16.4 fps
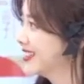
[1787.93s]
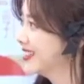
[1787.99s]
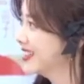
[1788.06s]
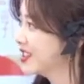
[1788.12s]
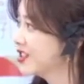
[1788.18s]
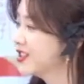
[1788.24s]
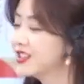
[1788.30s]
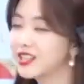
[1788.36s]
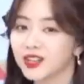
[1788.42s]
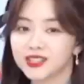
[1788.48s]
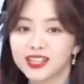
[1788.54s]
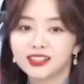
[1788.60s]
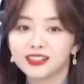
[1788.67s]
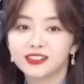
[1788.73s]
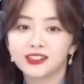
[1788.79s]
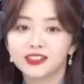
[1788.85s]
也是早
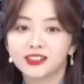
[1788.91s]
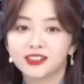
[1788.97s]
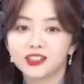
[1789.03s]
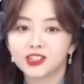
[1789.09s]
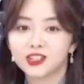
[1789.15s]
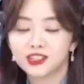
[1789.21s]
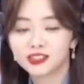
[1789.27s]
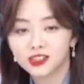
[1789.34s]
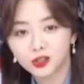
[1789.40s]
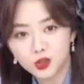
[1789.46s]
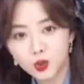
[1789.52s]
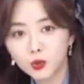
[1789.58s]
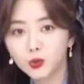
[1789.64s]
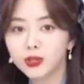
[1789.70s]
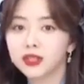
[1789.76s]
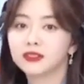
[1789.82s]
餐可以吃的，中
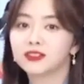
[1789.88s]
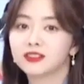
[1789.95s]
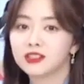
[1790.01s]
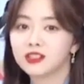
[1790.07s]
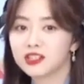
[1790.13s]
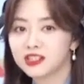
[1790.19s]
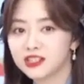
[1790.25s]
午也能吃